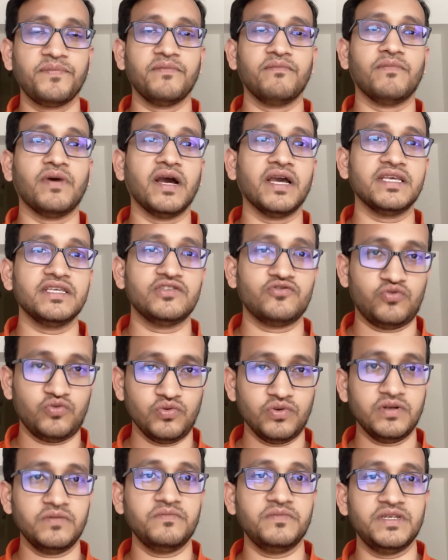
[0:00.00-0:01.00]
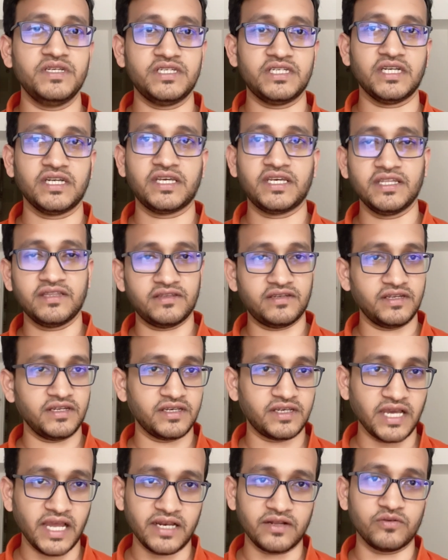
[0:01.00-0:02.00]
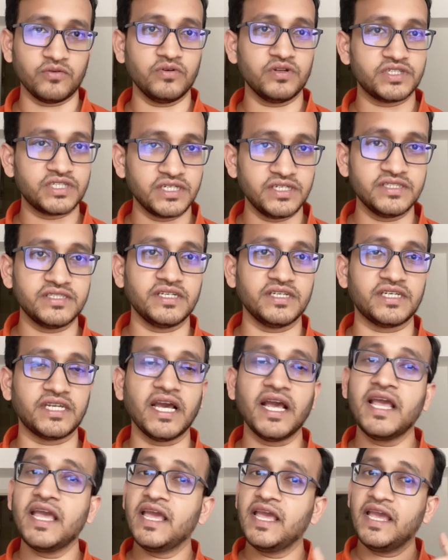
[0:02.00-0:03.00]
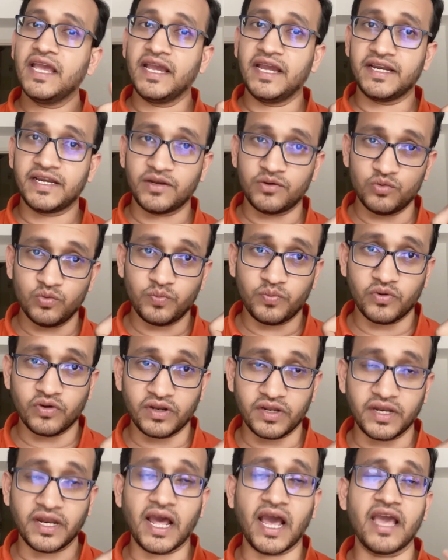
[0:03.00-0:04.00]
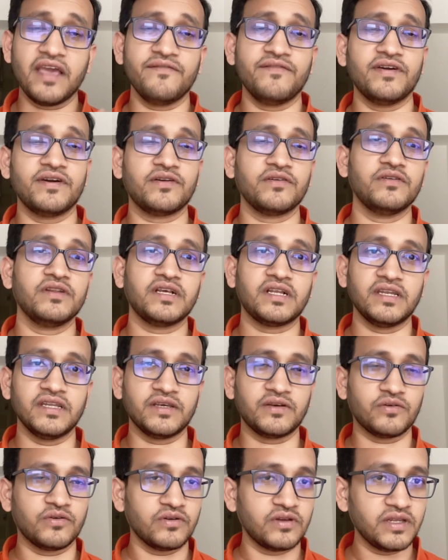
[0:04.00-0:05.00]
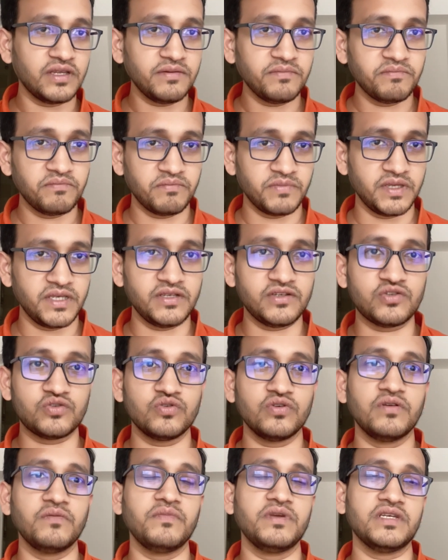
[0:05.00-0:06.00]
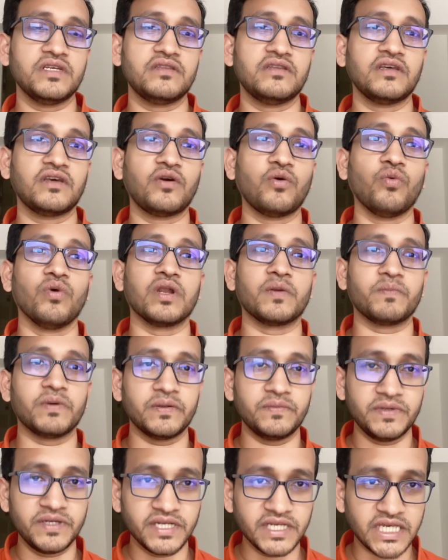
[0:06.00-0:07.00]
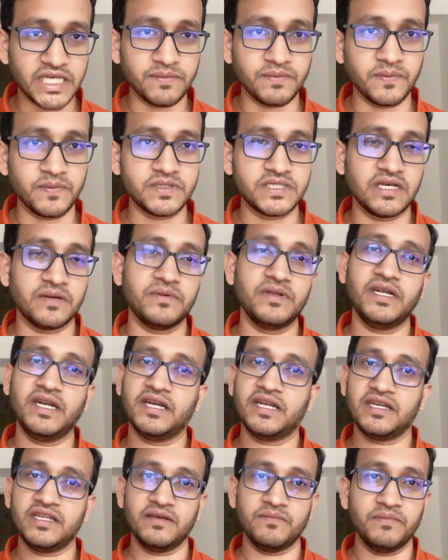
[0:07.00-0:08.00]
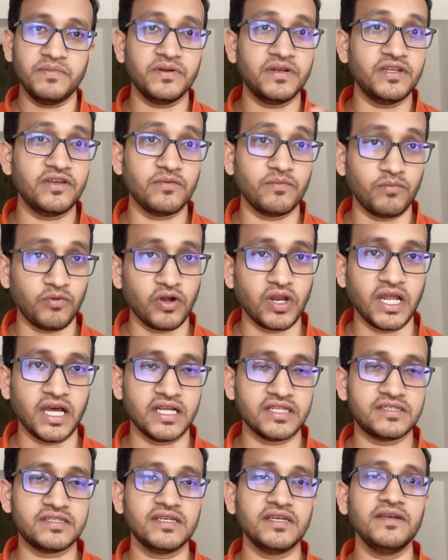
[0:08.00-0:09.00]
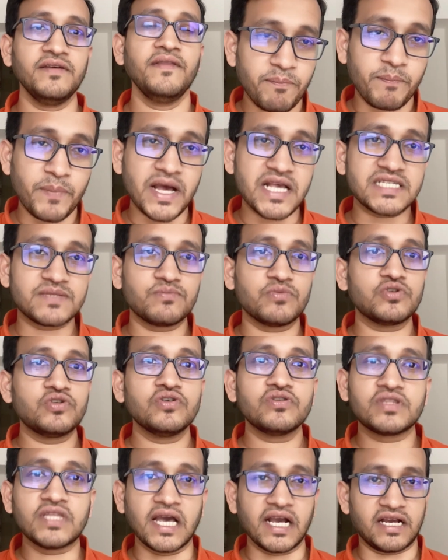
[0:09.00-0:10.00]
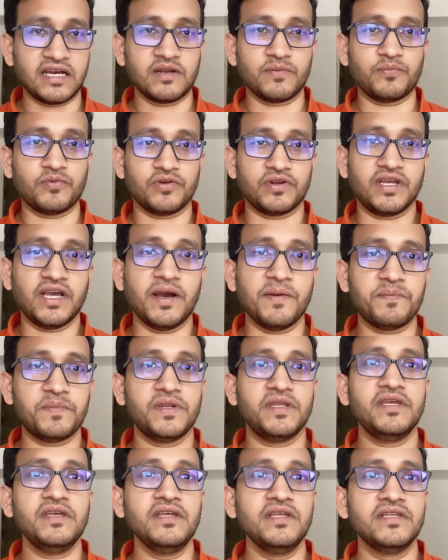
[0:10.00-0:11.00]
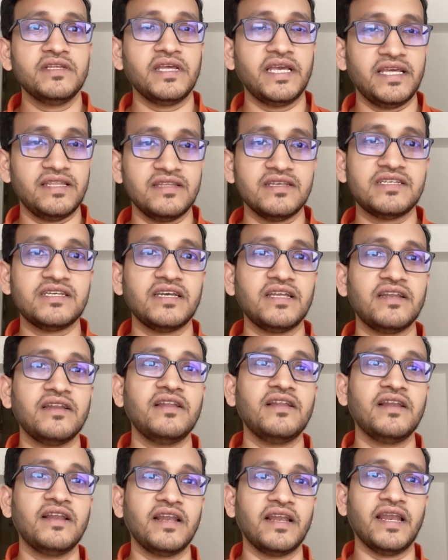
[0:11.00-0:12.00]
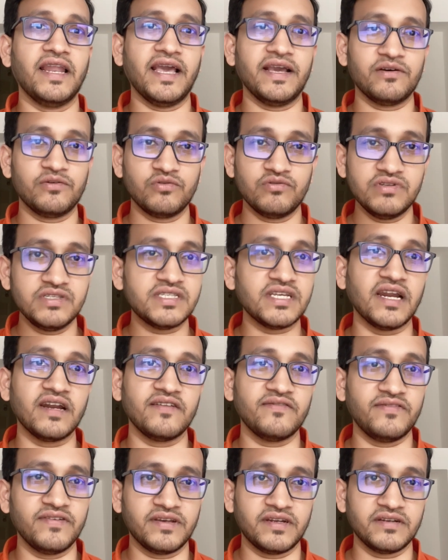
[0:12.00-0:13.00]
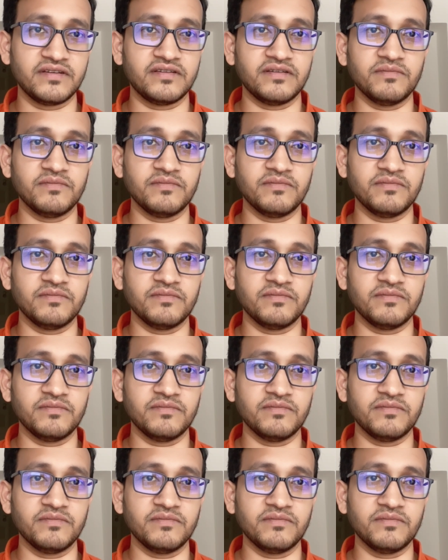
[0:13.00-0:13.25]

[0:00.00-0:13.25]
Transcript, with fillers: বা স্টুডেন্ট ভিসার ক্ষেত্রে ক্যালকুলেশন যেটা এটার উপরের আই বাটনে ক্লিক করলে স্টুডেন্ট ভিসা থেকে ওয়ার্ক পারমিটে কীভাবে যাবে এটা নিয়ে ভিডিও বলা আছে পাঁচ বছর থাকার পরে আপনি এদেশের ল্যাঙ্গুয়েজ সার্টিফিকেট